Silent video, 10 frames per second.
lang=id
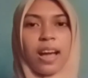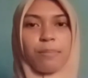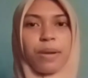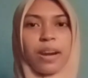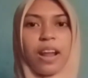
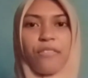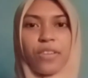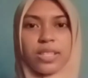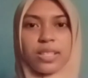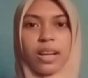
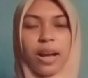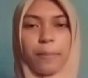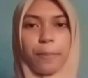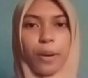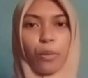bernafas
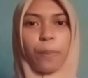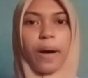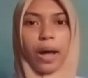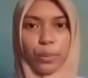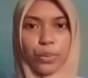dengan
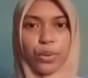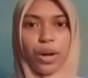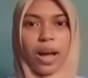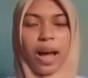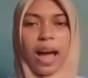paru-paru,
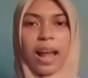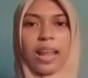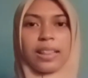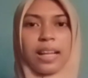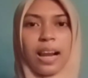
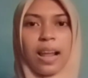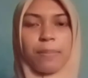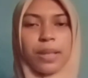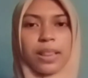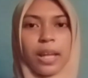alat
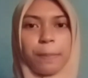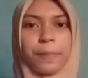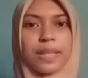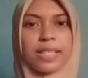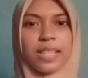kelamin
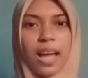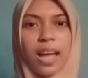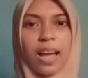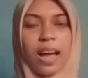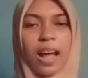terpisah
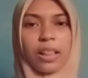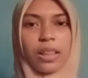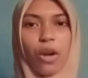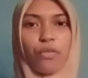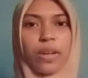
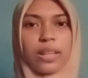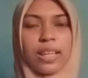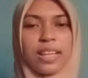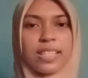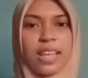atau
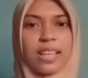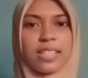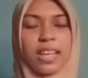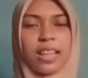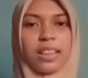
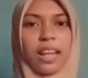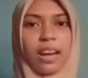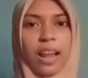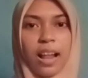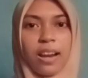fertilisasi
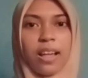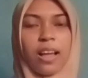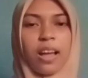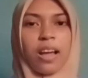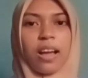internal,
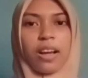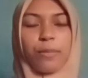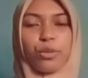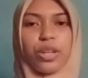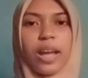
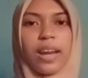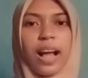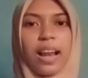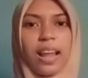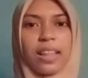kemudian
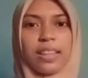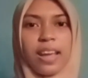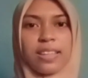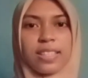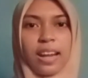alat
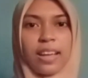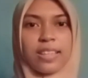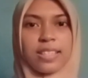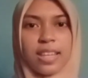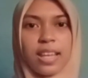
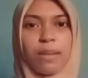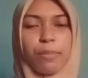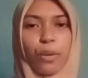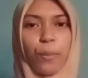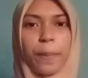ekskresi
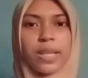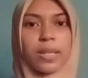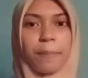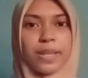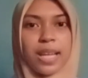berupa
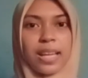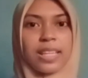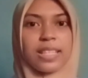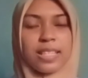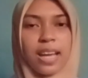sepasang
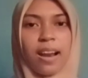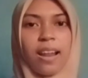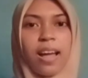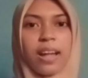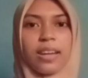ginjal
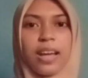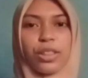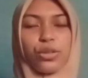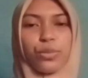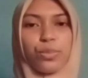
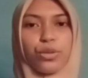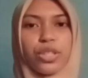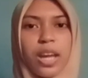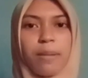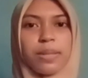dan
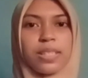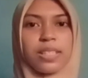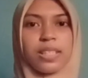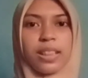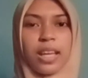tubuhnya men
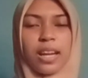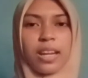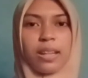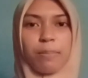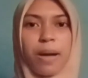
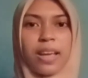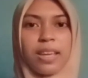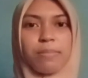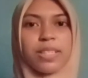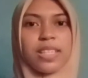
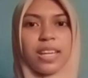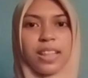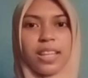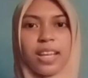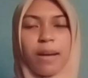terbagi
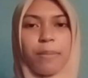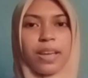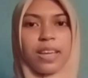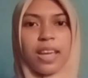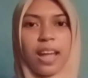menjadi tiga
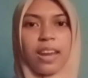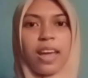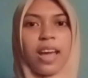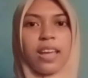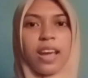bagian,
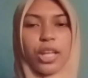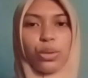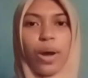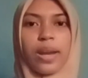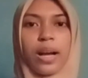
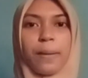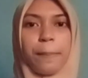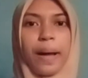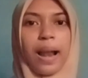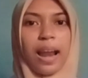yaitu ada
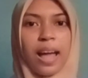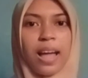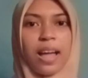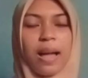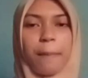
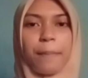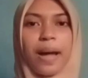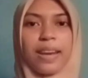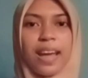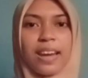kepala,
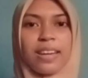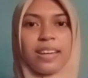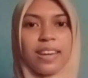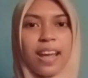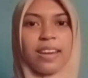badan,
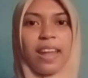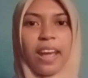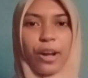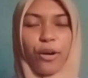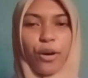dan
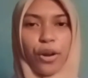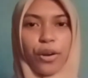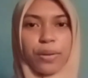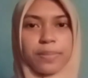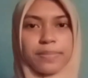ekor.